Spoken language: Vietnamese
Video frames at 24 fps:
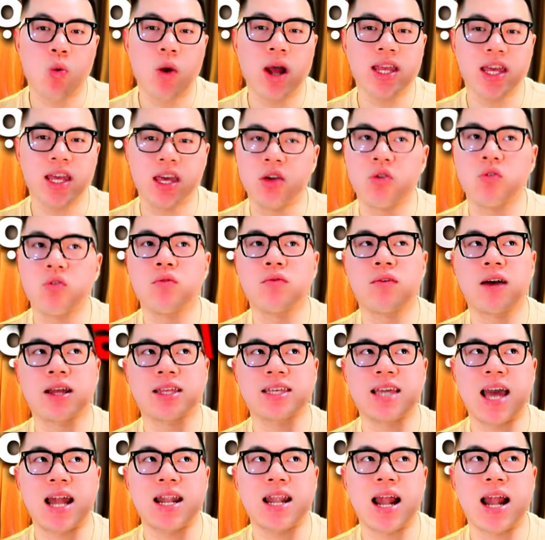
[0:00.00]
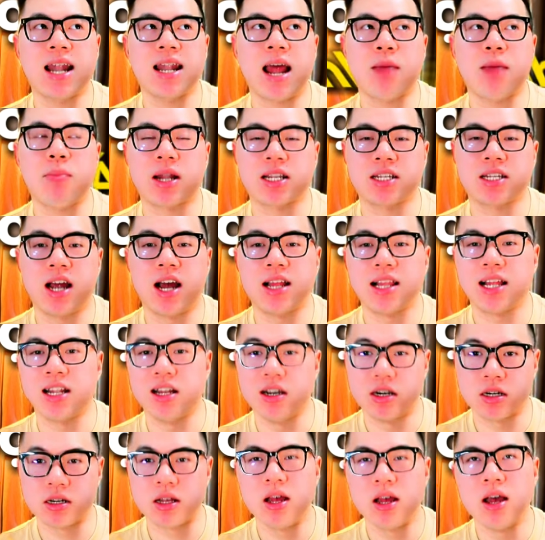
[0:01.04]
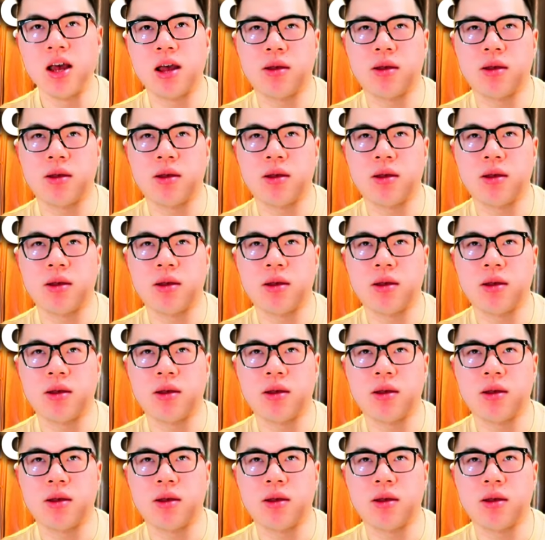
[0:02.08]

quá nhiều và tránh ánh nắng mặt trời là được